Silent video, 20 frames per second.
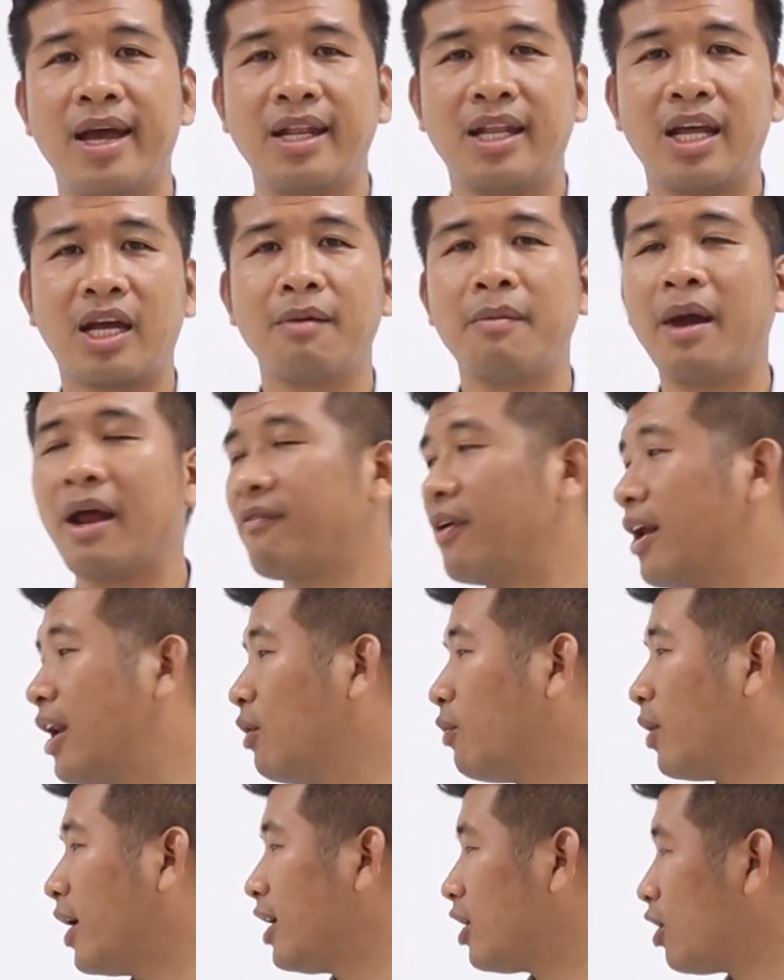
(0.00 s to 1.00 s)
thì các bạn phải
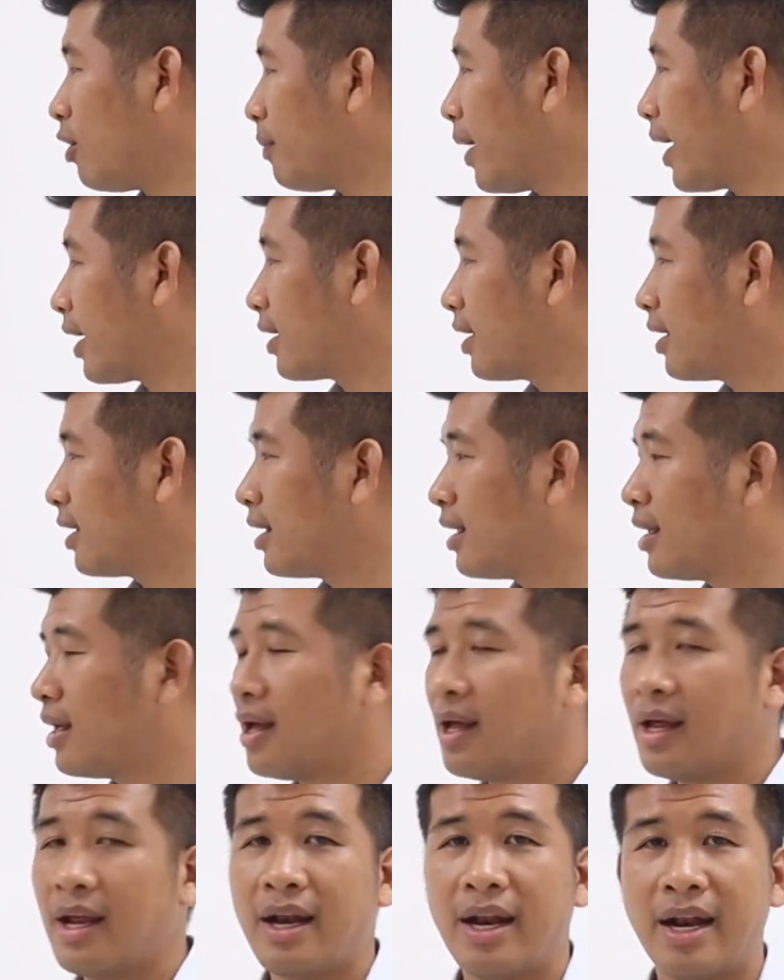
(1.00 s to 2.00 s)
lưu ý cho mình
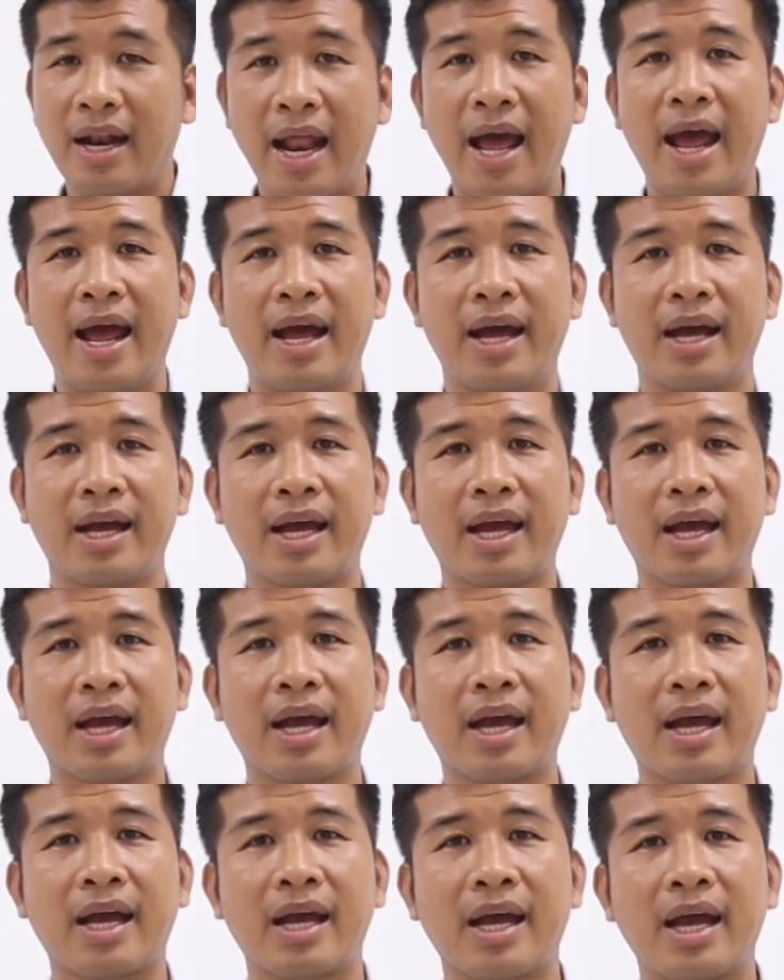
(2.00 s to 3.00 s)
là
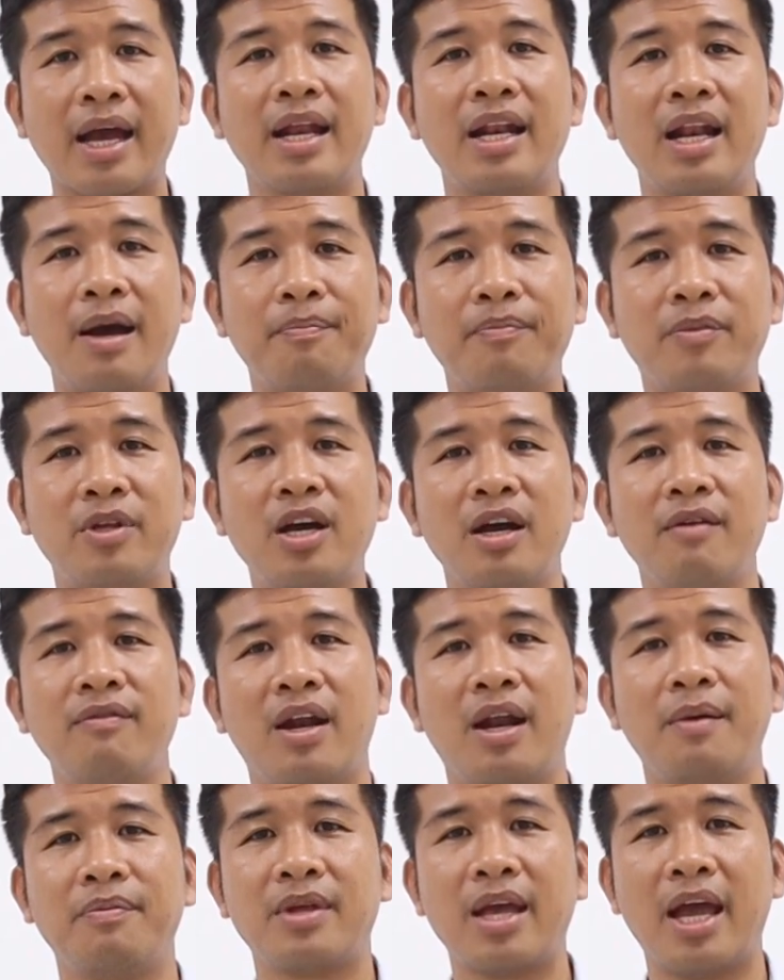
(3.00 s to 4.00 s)
cái lớp dưới
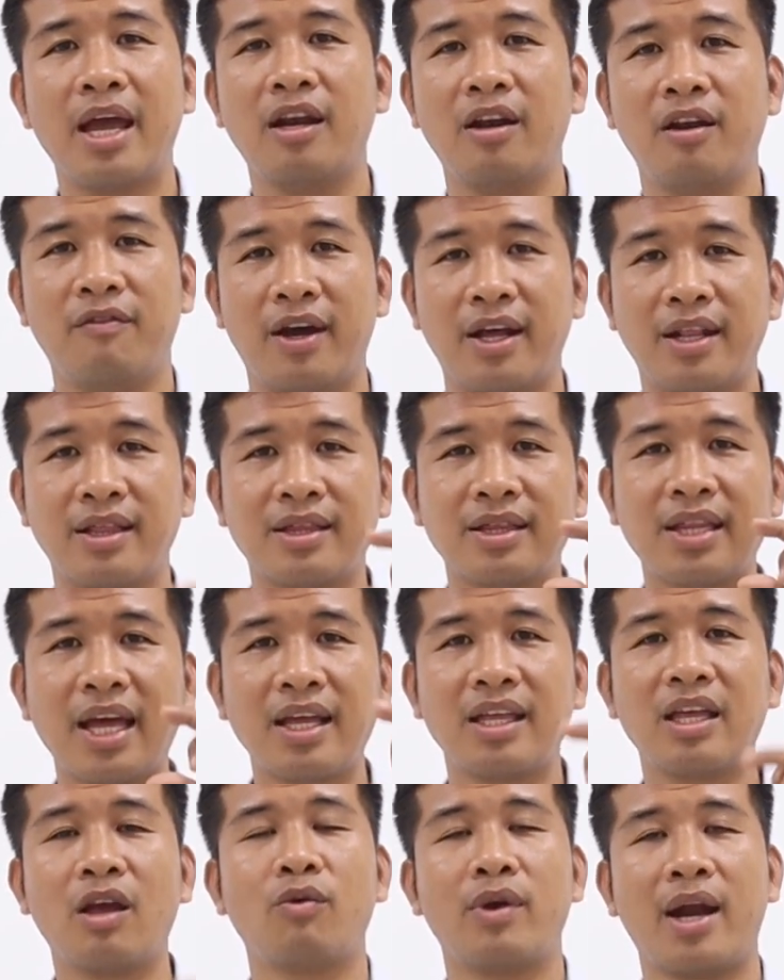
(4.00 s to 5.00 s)
và lớp trên phải
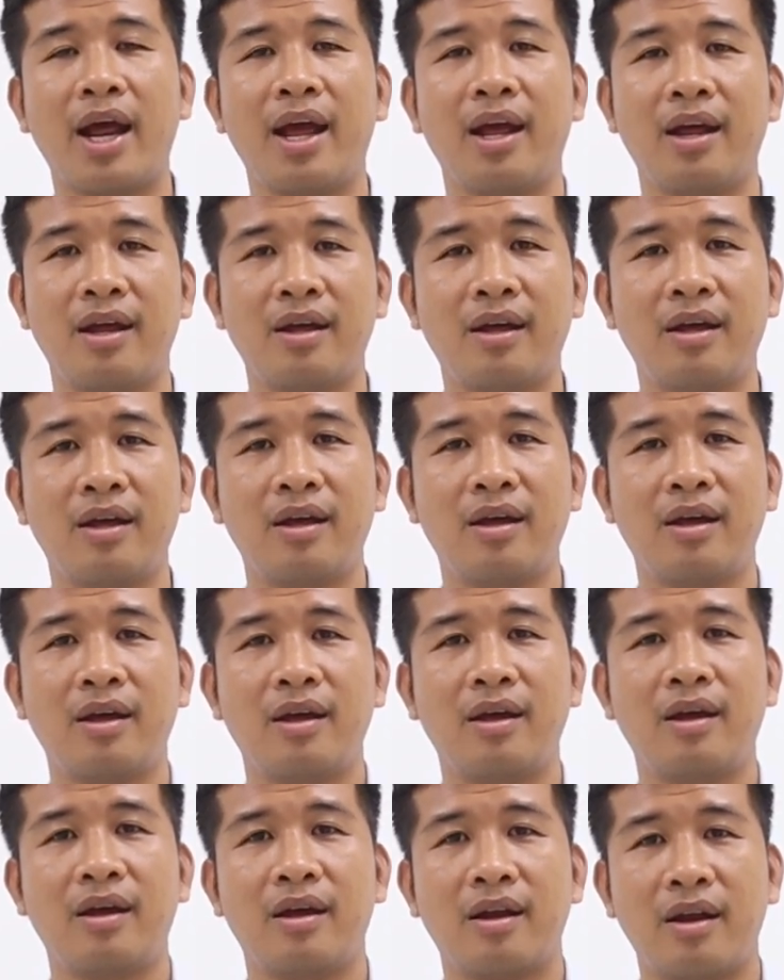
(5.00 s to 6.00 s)
tách nhau ra
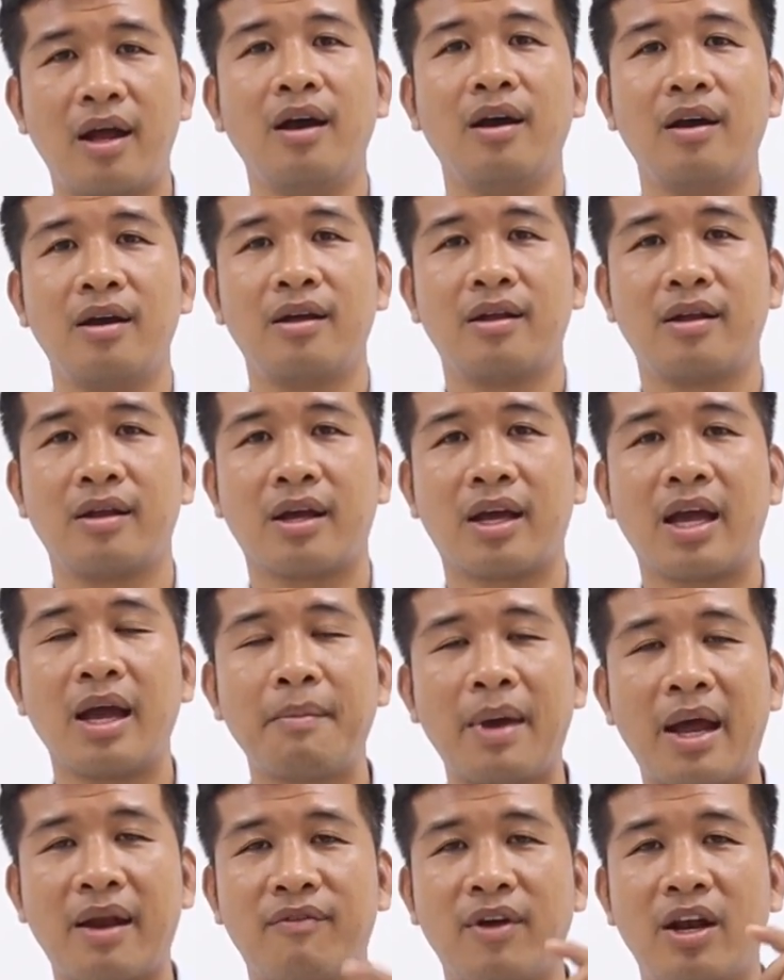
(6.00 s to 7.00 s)
đó
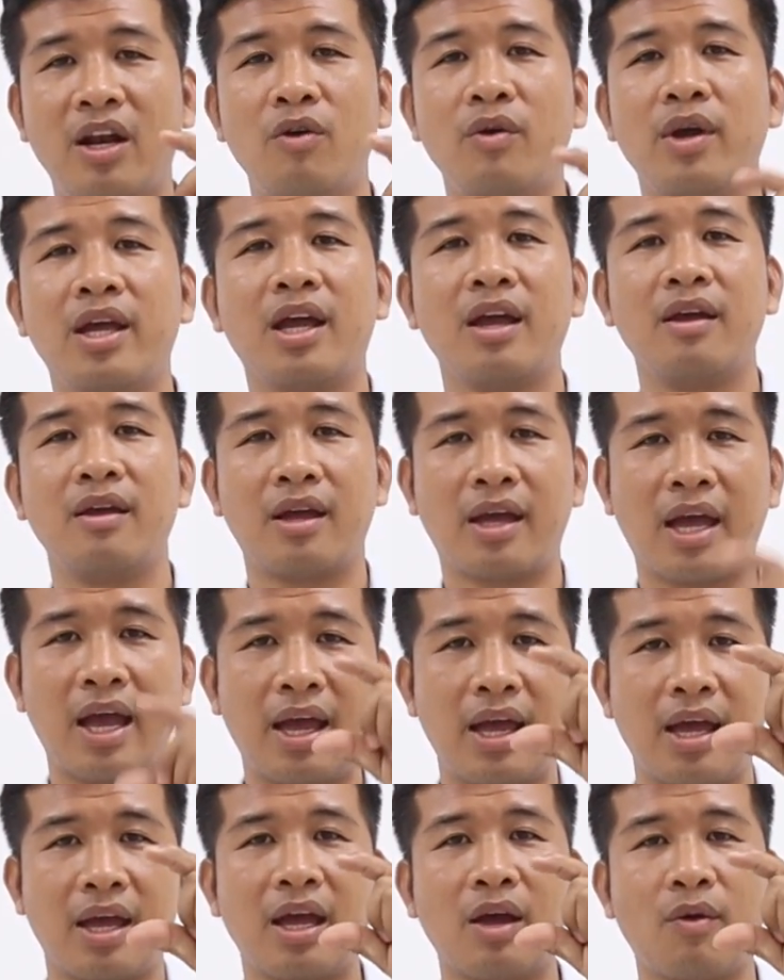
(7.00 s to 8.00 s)
các bạn phải lưu ý cái
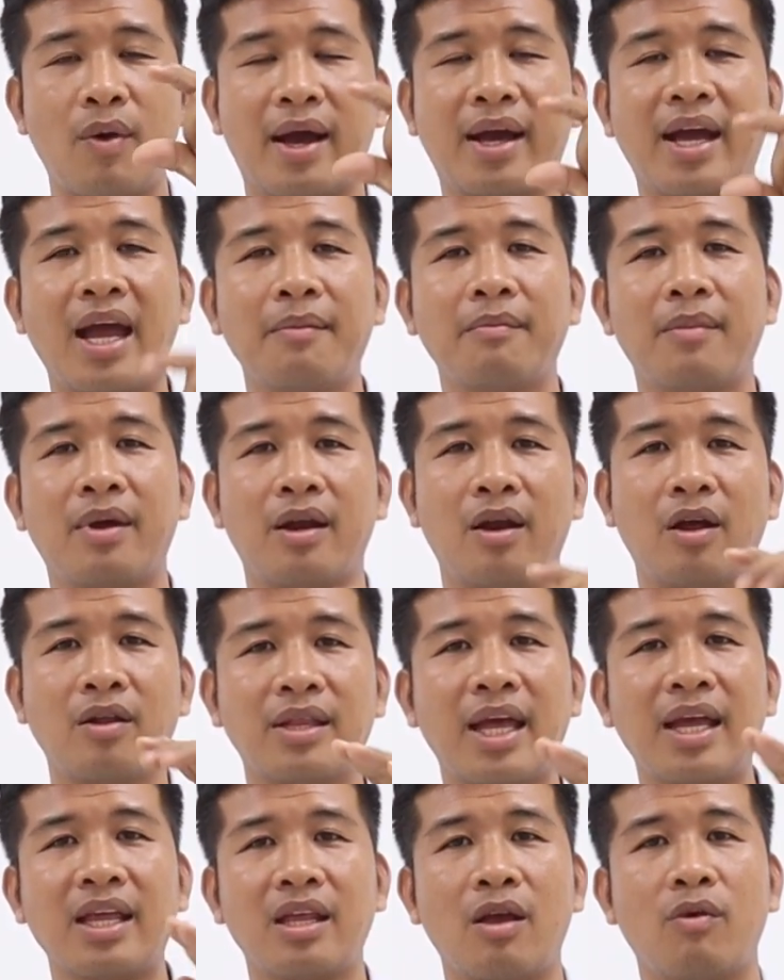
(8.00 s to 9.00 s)
cái cái khoảng cách mà nó
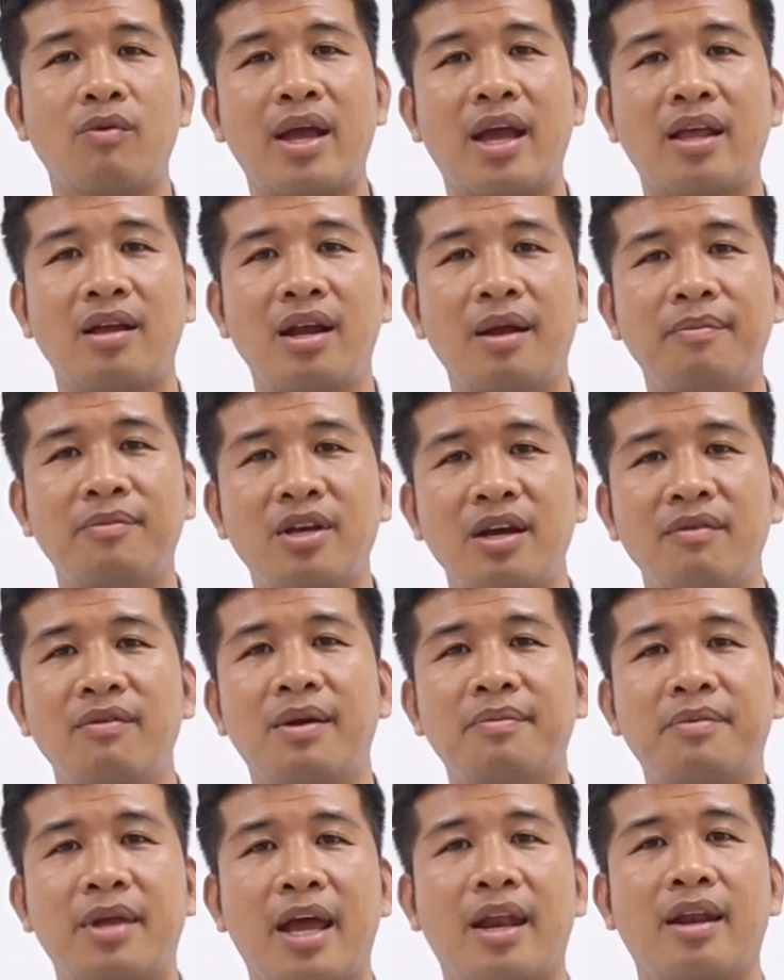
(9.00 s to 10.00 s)
tách nhau ra giữa lớp dưới và
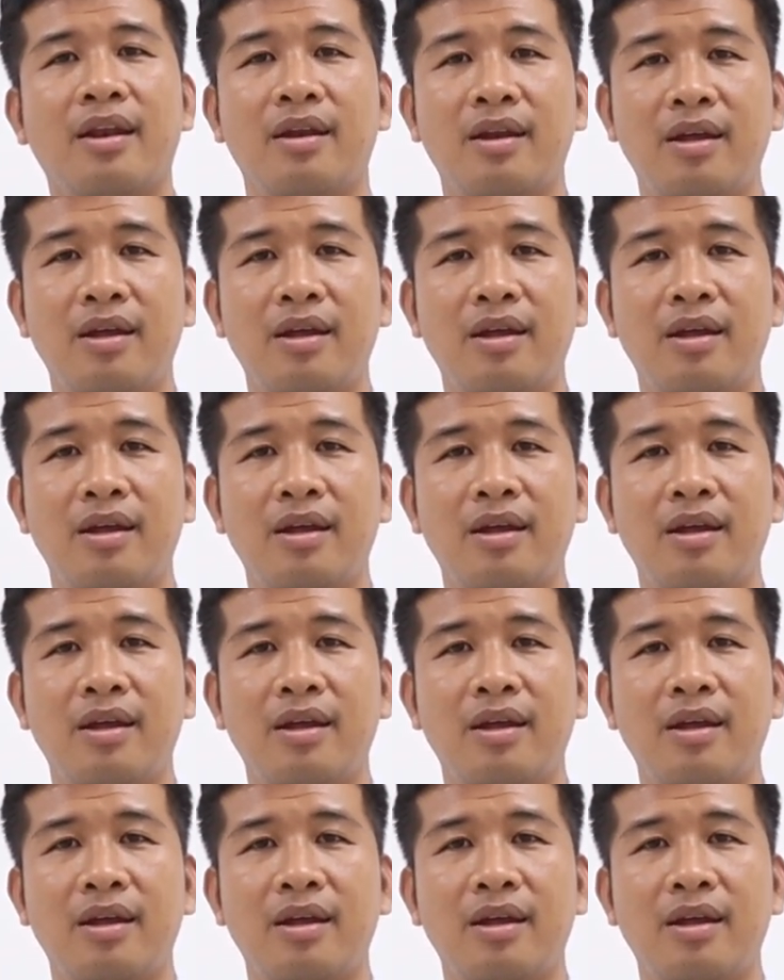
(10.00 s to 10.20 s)
lớp trên